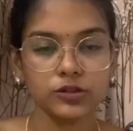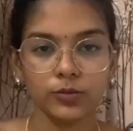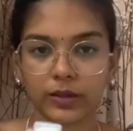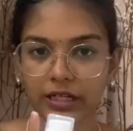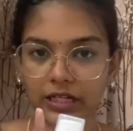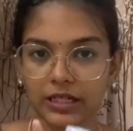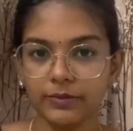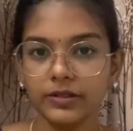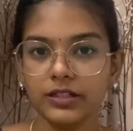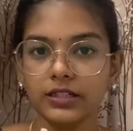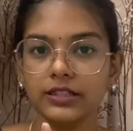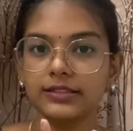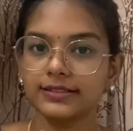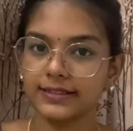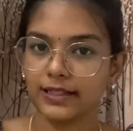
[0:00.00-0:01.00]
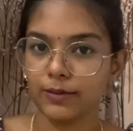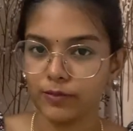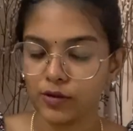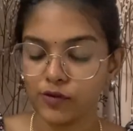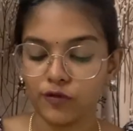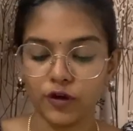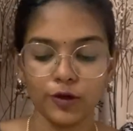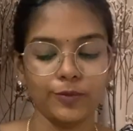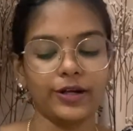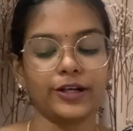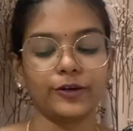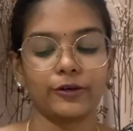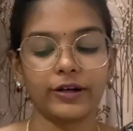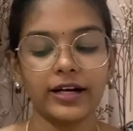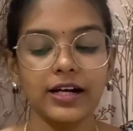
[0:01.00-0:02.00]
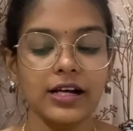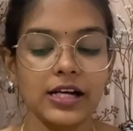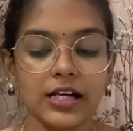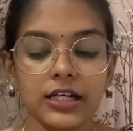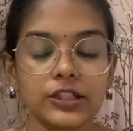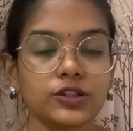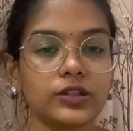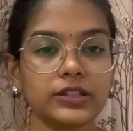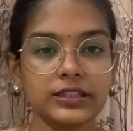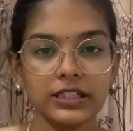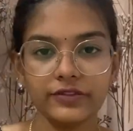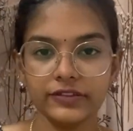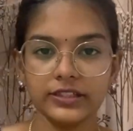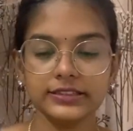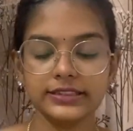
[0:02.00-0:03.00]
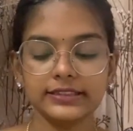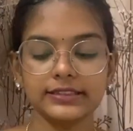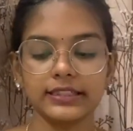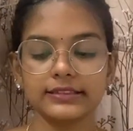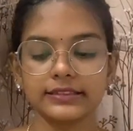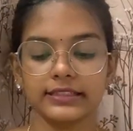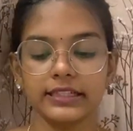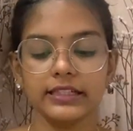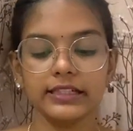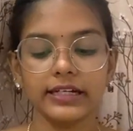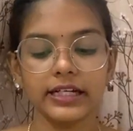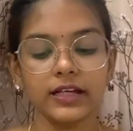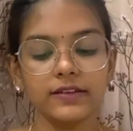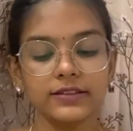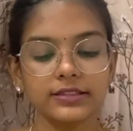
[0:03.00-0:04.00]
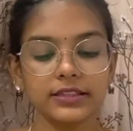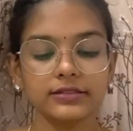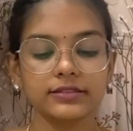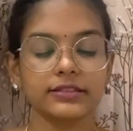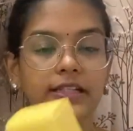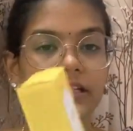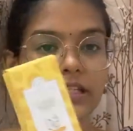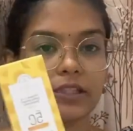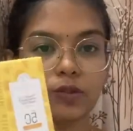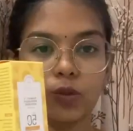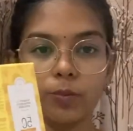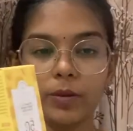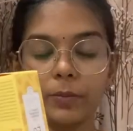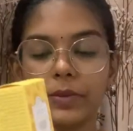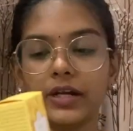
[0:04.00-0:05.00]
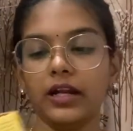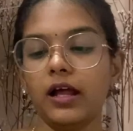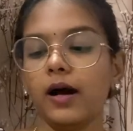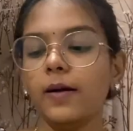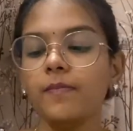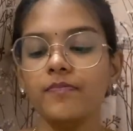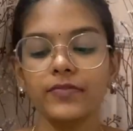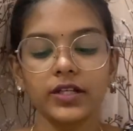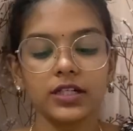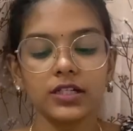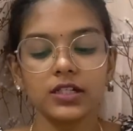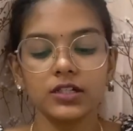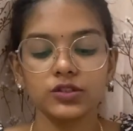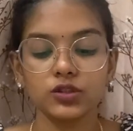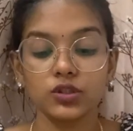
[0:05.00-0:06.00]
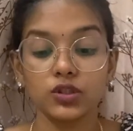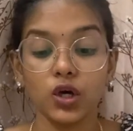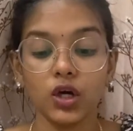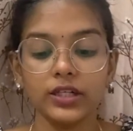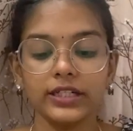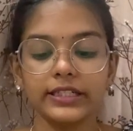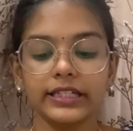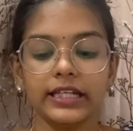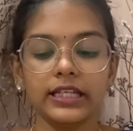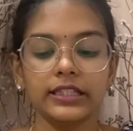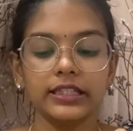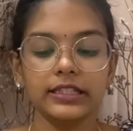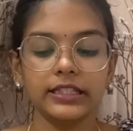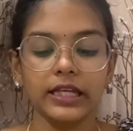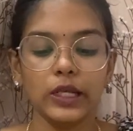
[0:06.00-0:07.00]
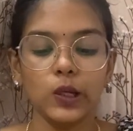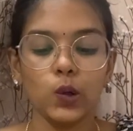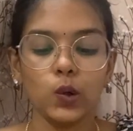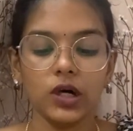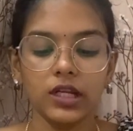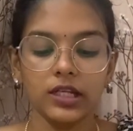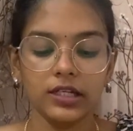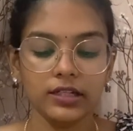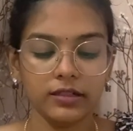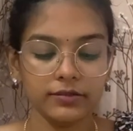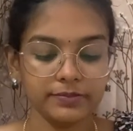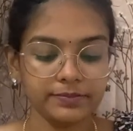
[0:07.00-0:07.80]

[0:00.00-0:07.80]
ஸோ மறக்காமல் இன்ஸ்டாகிராம்லேயும் ஃபாலோ பண்ணிக்கோங்க ஸோ இதுதான் ஃபர்ஸ்ட் சன்ஸ்க்ரீன் ரெண்டாவது சன்ஸ்க்ரீன் இது ஓப்பன் பண்ணலாம் ஸோ டாட் அண்ட் கீழேருந்து இந்த எல்லோ கலர்